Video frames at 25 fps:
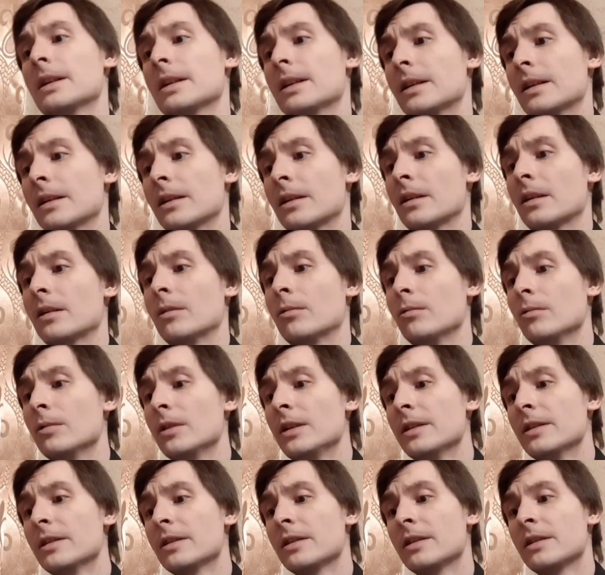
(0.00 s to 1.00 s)

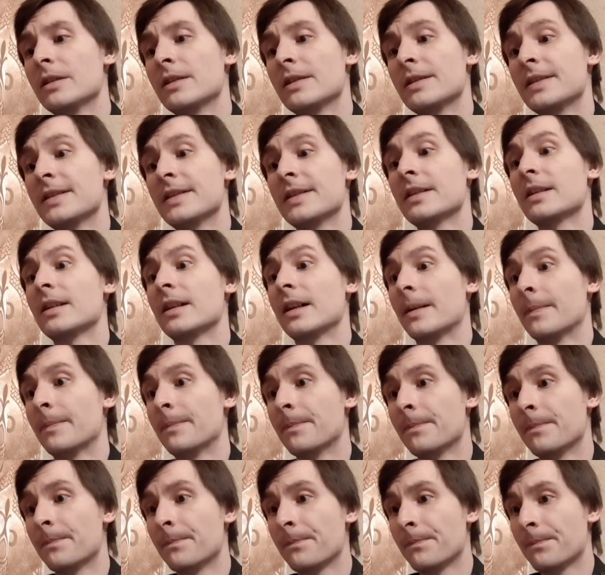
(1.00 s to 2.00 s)
Раули Сера.
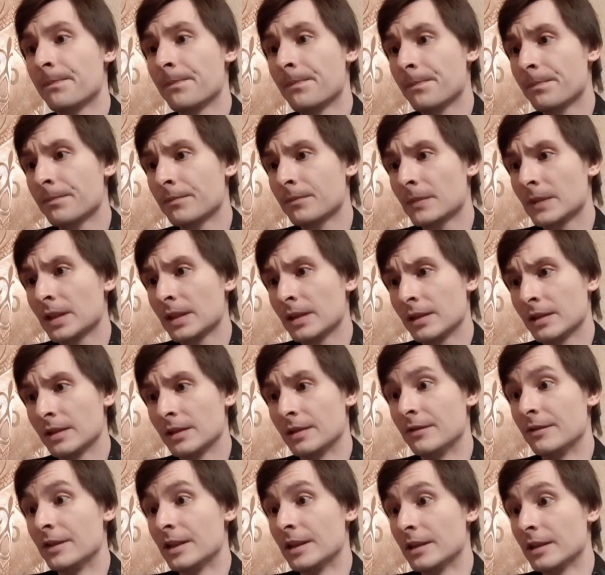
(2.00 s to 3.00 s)

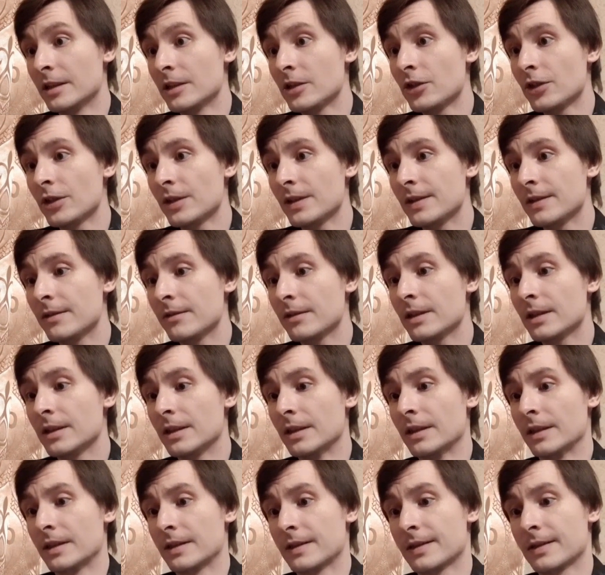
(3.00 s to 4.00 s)

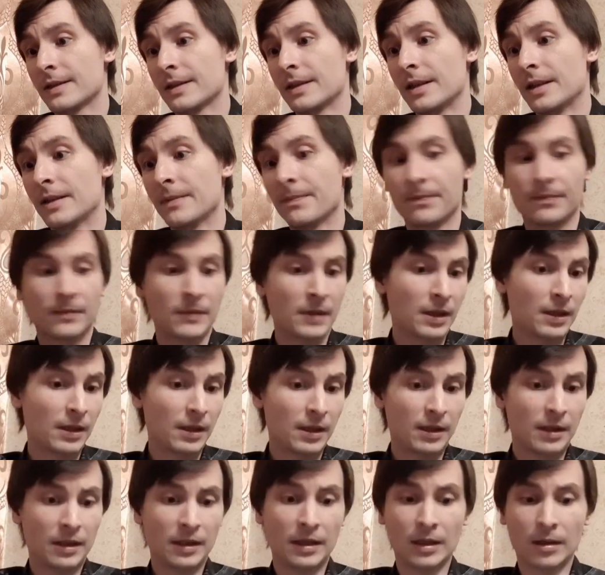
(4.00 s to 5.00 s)
2019.
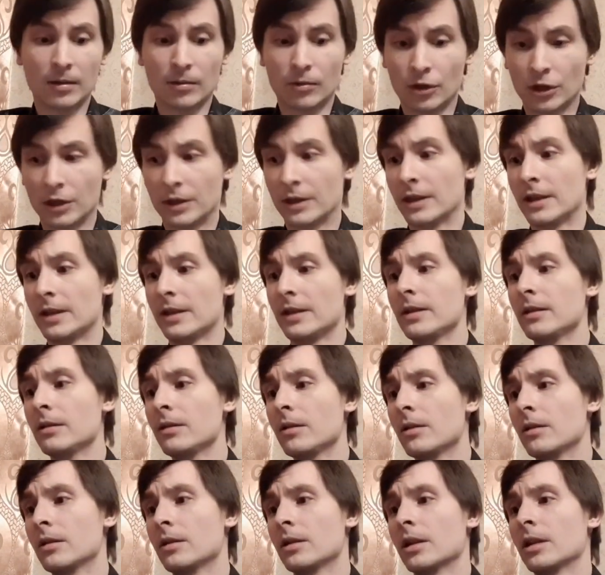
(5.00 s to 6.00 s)
Я уже налил,
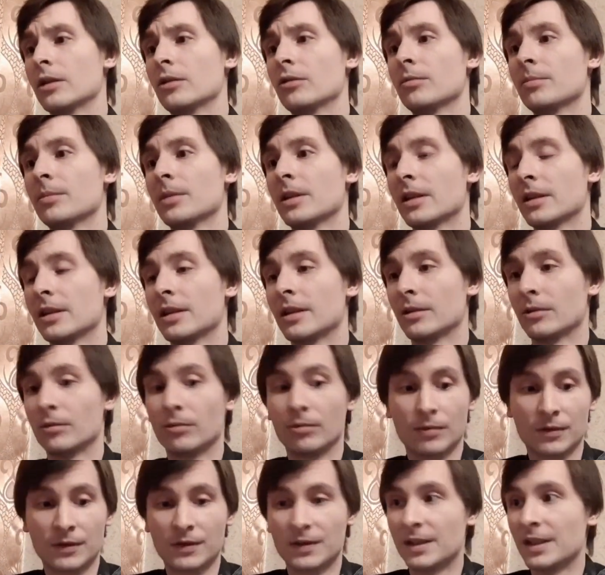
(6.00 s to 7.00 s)
оно пока
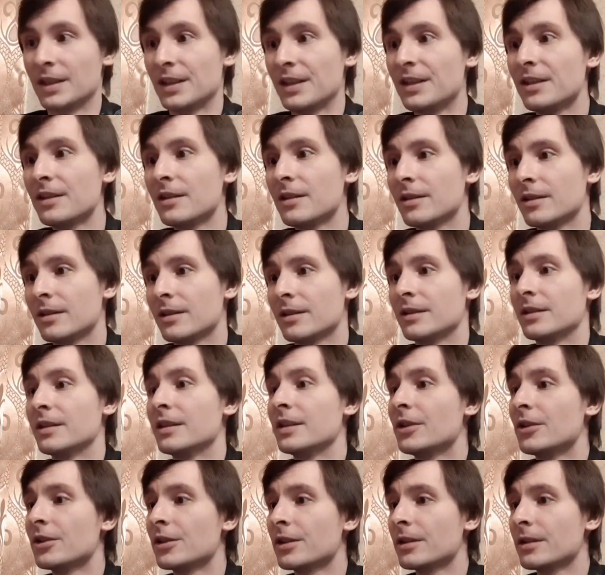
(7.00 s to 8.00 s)
тут стоит,
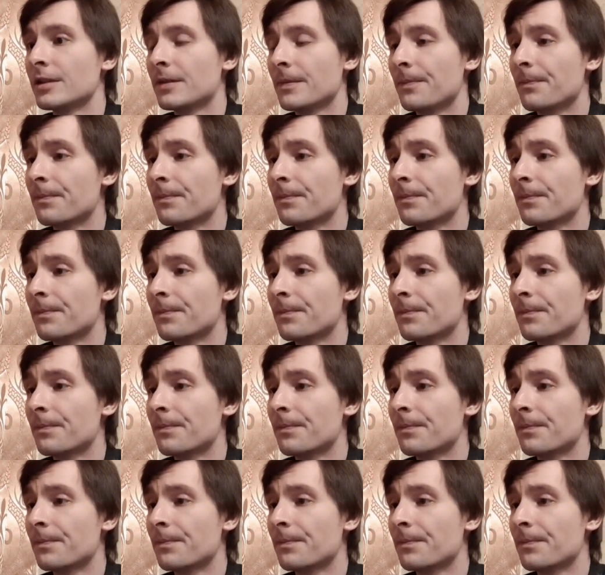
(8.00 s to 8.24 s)
дышит.